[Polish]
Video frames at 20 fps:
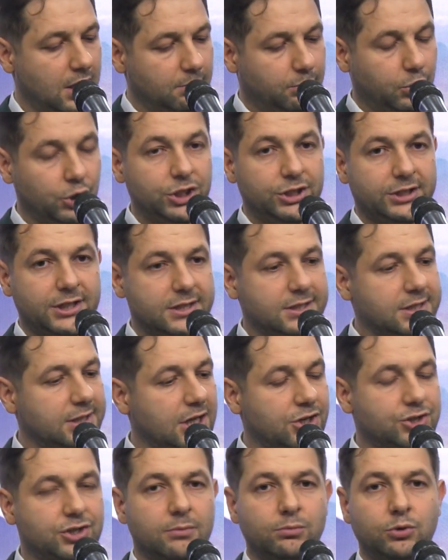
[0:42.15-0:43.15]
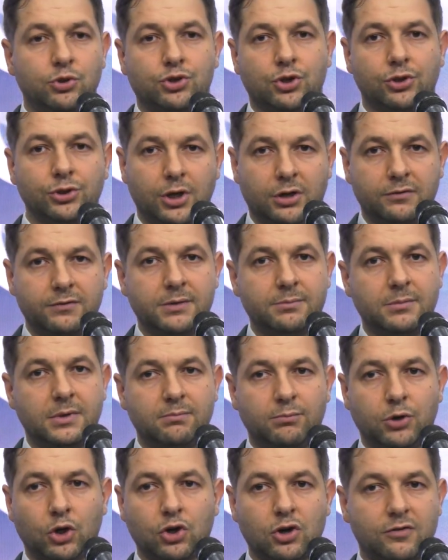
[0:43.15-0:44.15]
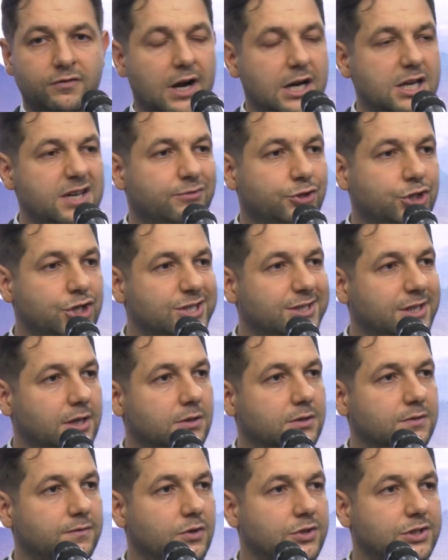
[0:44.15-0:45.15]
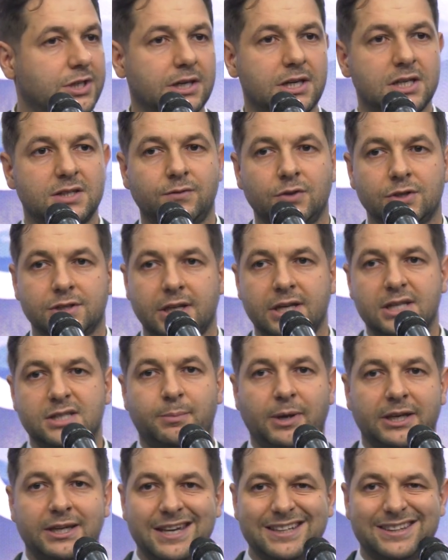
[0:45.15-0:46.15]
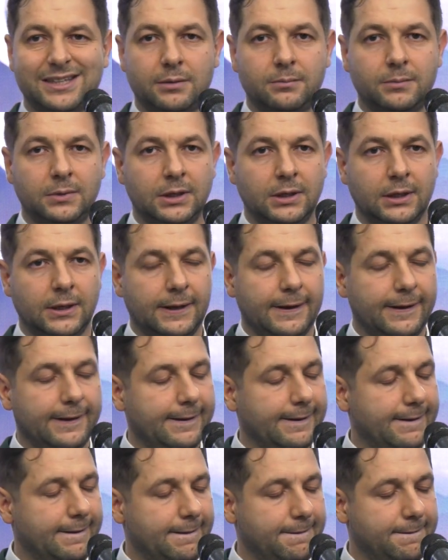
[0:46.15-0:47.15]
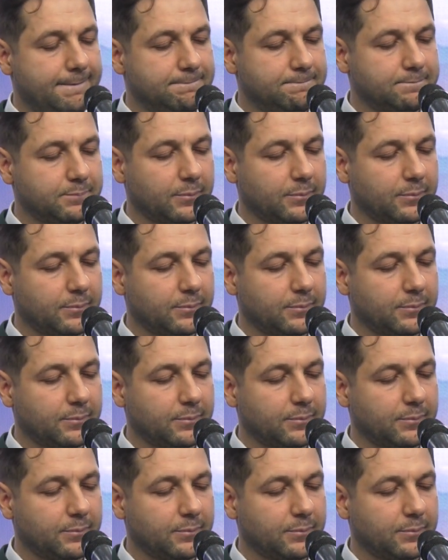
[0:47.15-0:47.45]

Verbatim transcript: Politycy na szczeblu rządowym blokowali wszystkie rozwiązania związane z pakietem e,